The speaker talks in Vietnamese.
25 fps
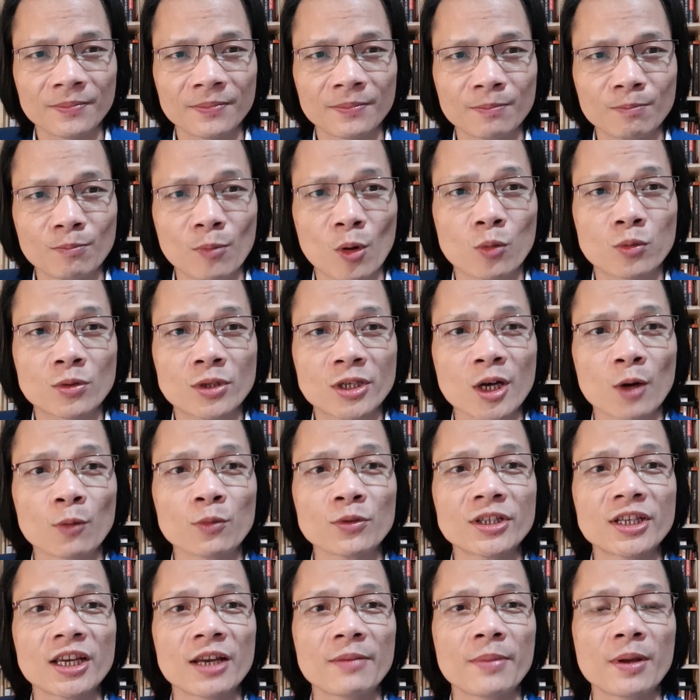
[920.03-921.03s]
Mục chống
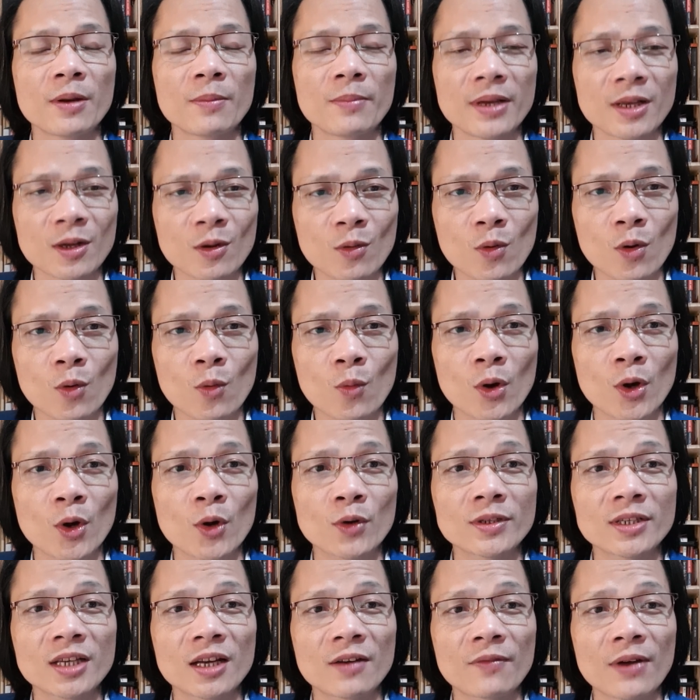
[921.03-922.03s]
diễn biến bình của quân đội
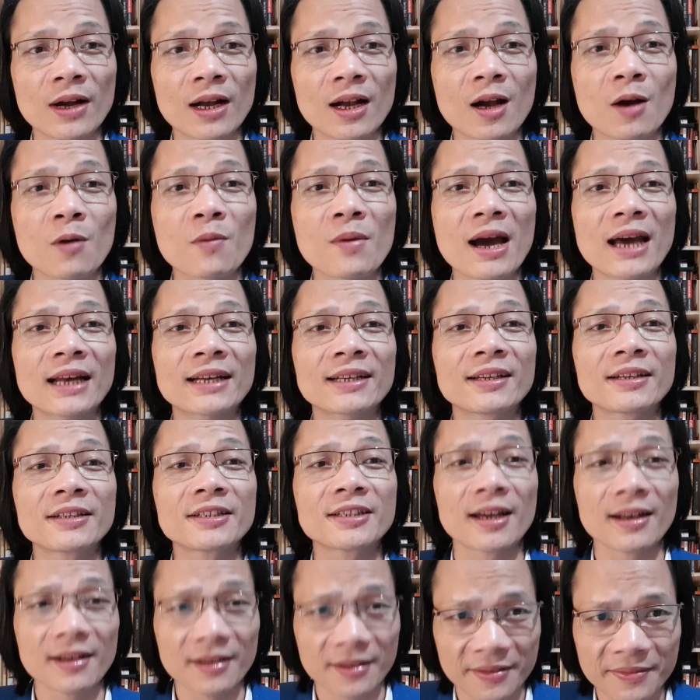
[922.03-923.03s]
nhân dân và công an nhân
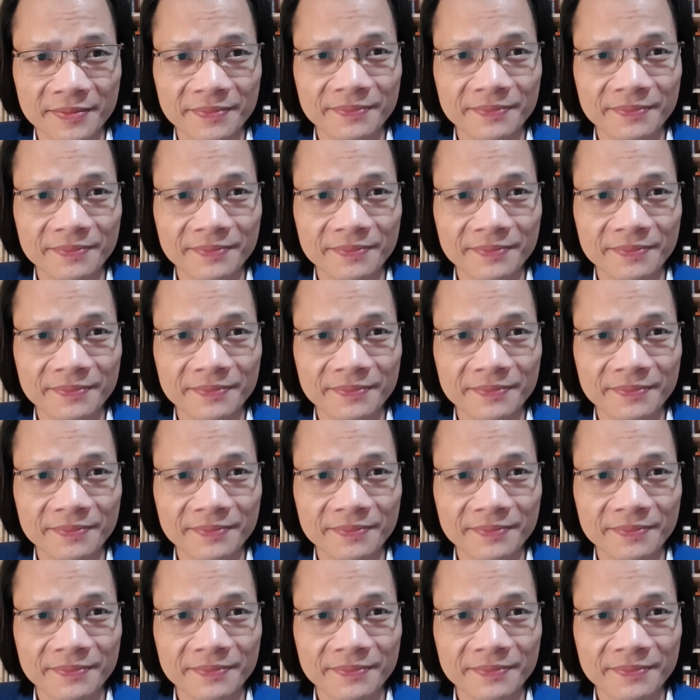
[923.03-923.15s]
dân.